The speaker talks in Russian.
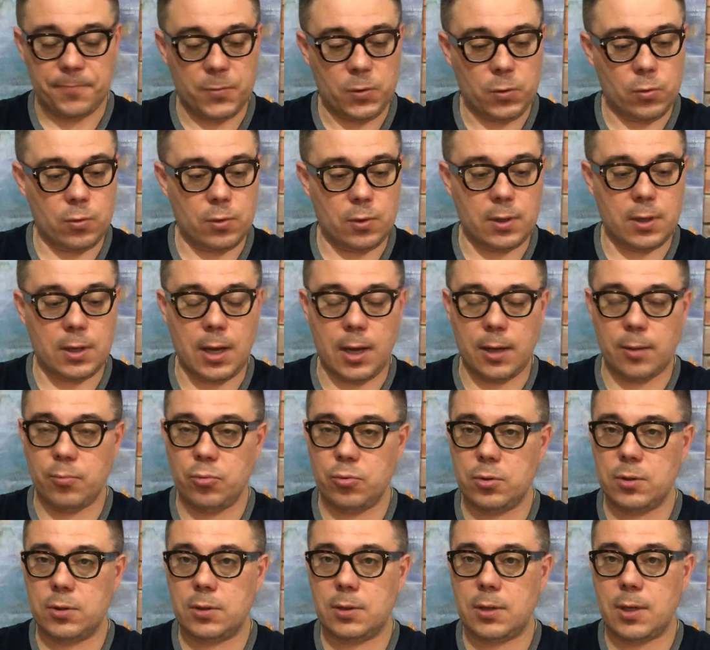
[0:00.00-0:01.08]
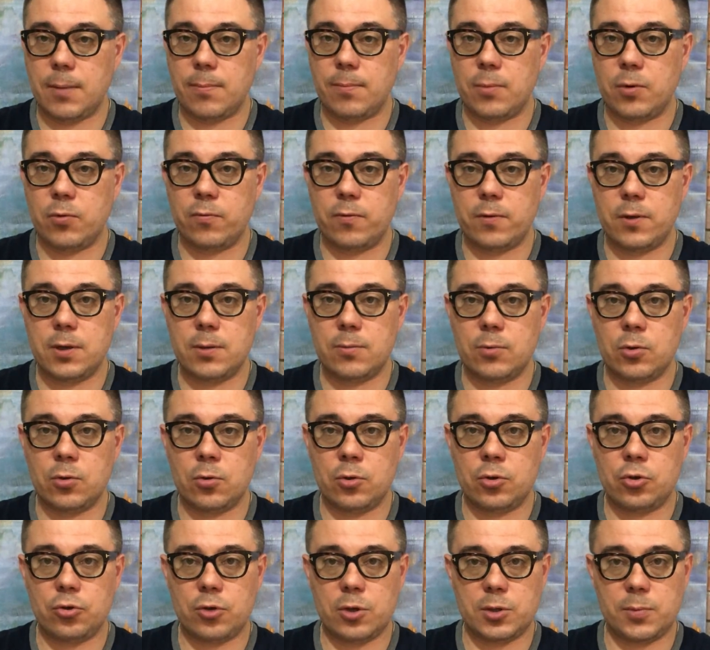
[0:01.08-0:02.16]
Ну, как будет там, мы увидим, но
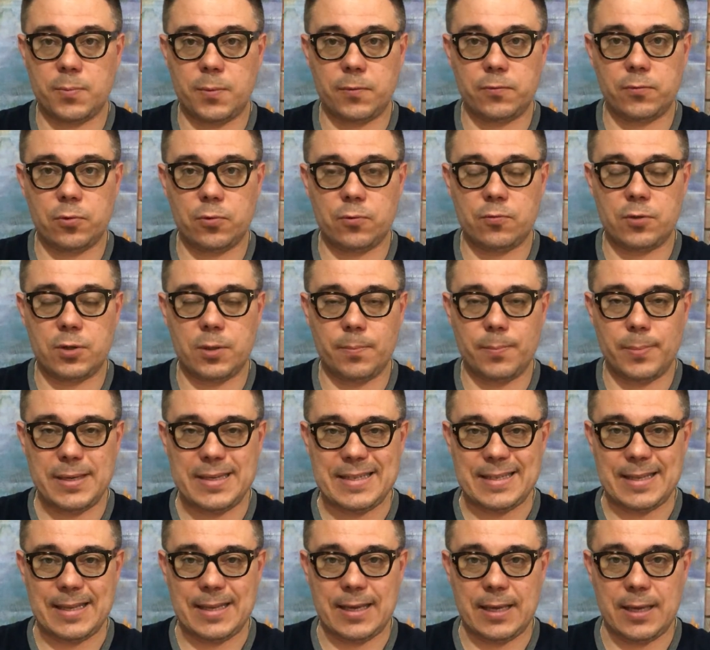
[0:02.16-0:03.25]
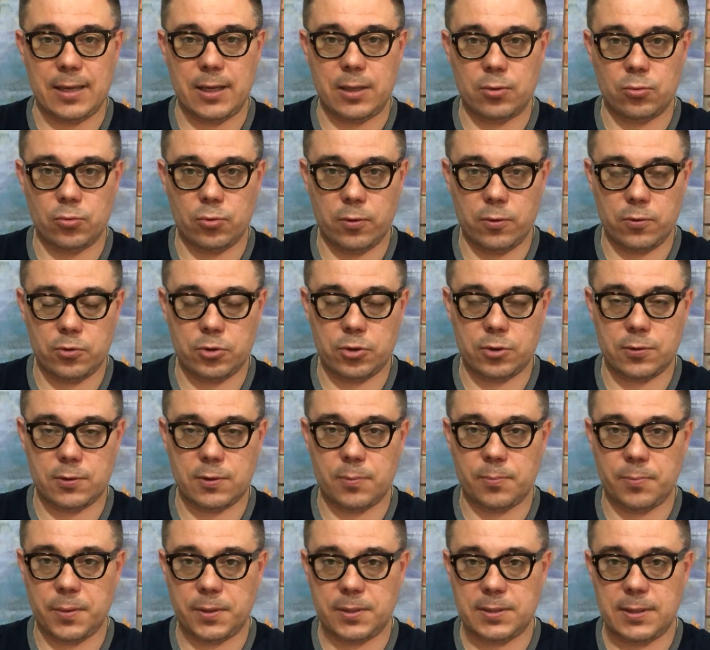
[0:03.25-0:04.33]
еще раз повторю, все признаки готовящегося
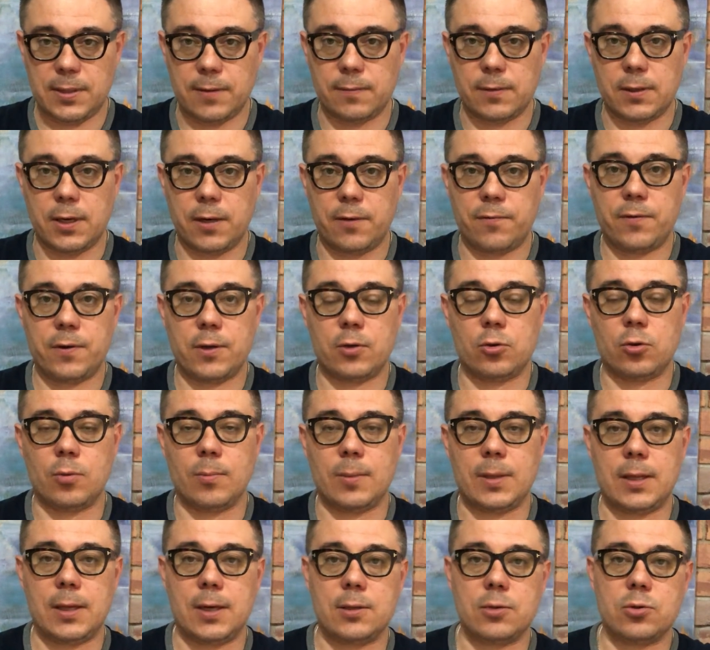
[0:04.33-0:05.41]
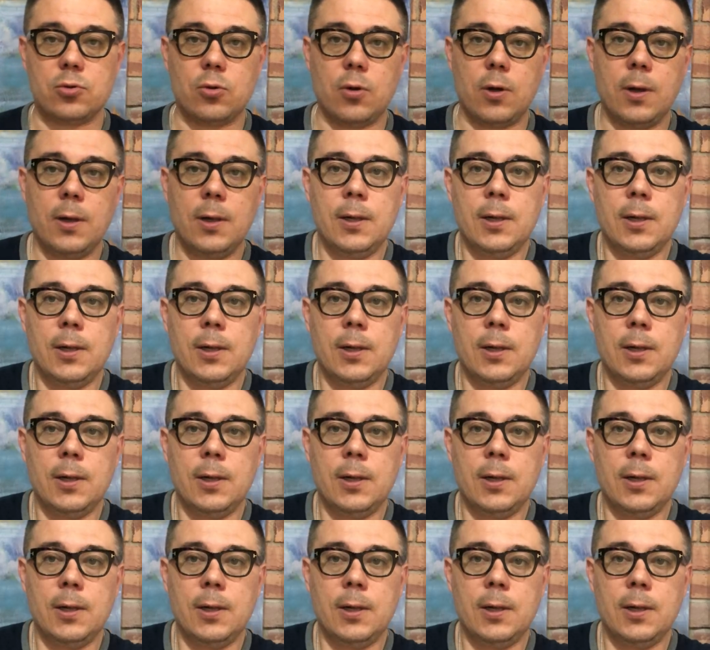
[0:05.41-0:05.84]
псевдореферендума на лицо.